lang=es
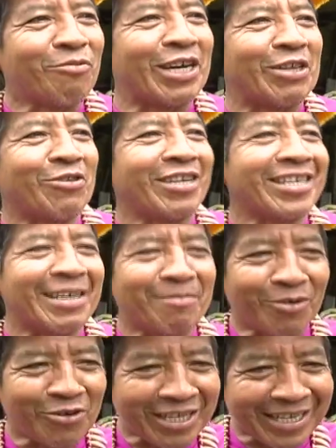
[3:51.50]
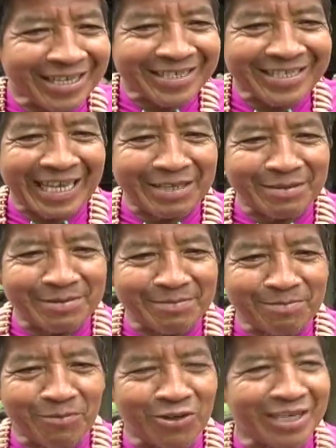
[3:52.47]
Puedo ir y morir, si es
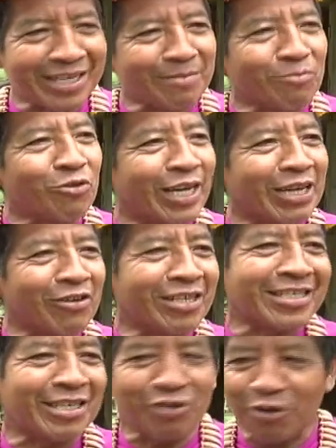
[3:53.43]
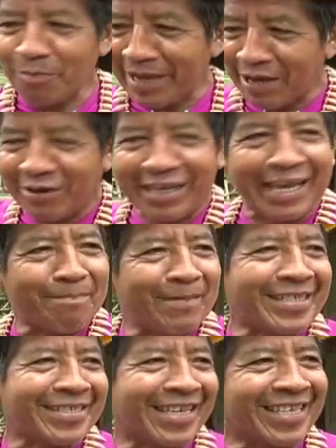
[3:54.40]
morir, muero, y si no, veo qué
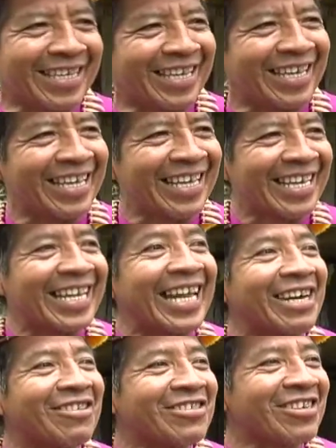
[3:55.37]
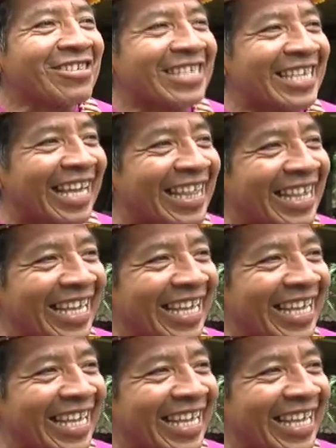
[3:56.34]
pasa. La curiosidad mató al gato,